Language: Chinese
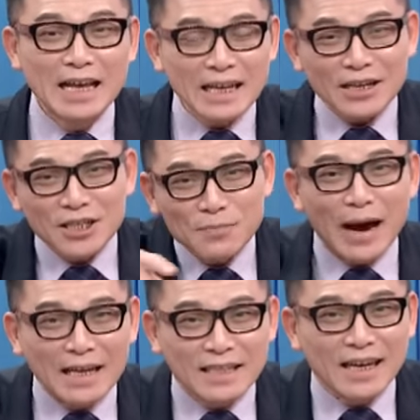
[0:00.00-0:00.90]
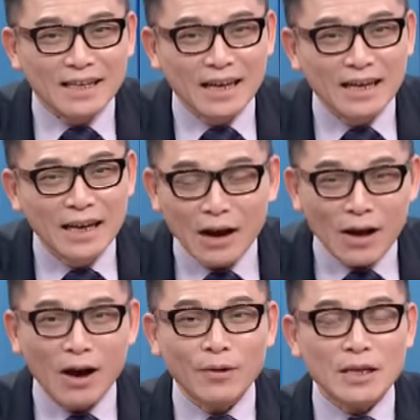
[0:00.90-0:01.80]
那个是买点呢，它
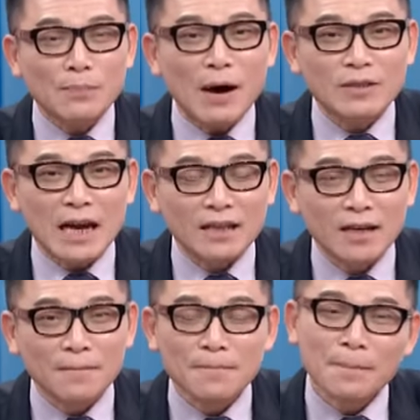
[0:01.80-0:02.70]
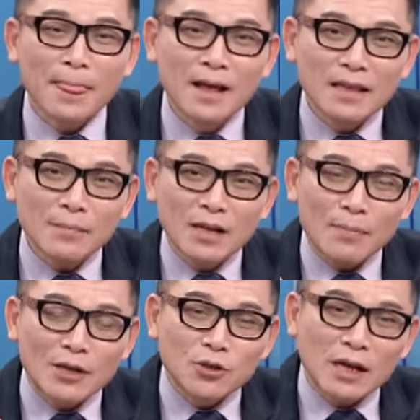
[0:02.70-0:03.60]
还会再暴涨的。他们老
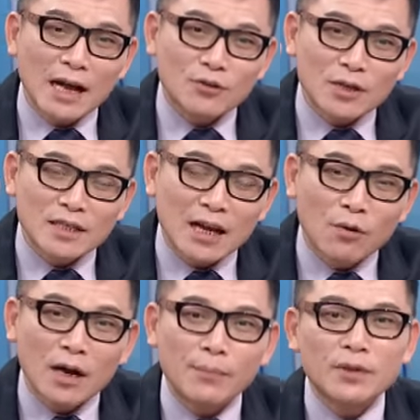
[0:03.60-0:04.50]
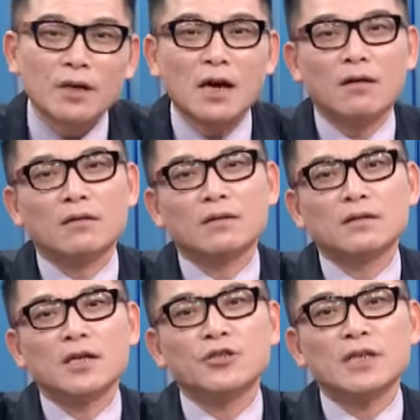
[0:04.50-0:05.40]
板说他要赚三块，他不得了，
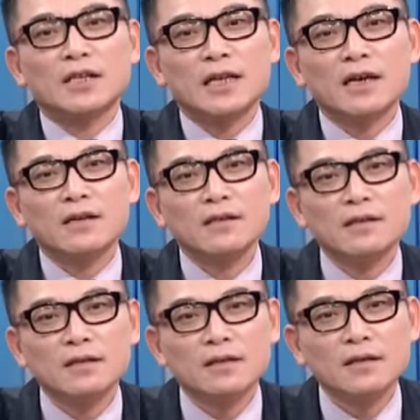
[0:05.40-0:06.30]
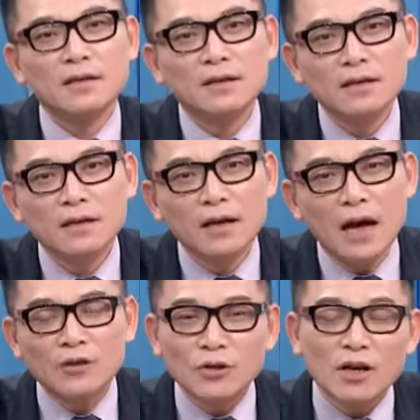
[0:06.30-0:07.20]
连续涨三根，
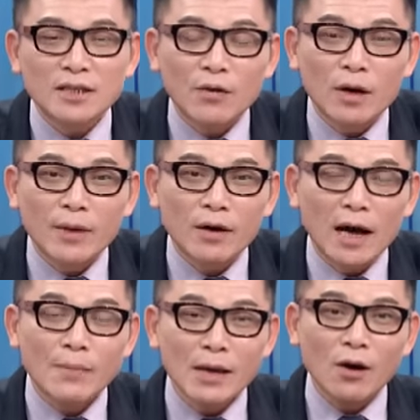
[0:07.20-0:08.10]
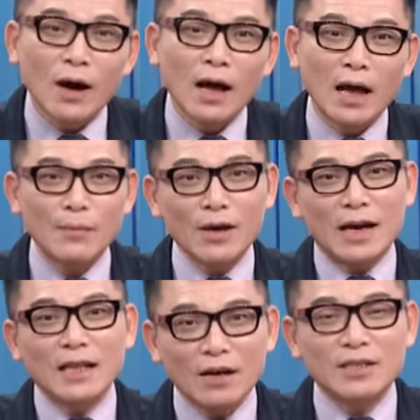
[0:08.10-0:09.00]
啊，赚到三块没有？还没有啊，还没有
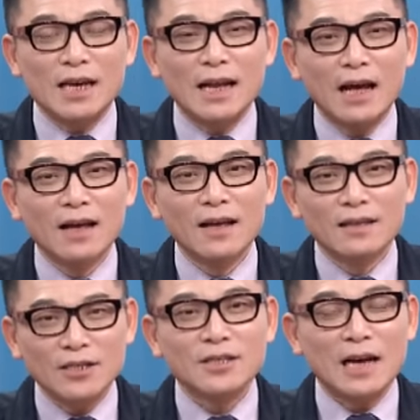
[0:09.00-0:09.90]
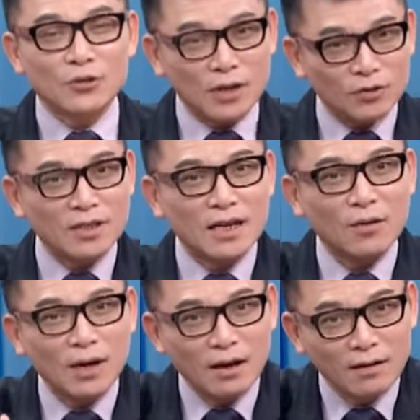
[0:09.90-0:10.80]
看到钱呢。但是他说要赚三
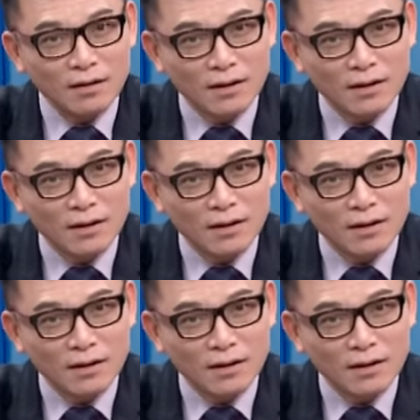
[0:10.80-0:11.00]
块啊。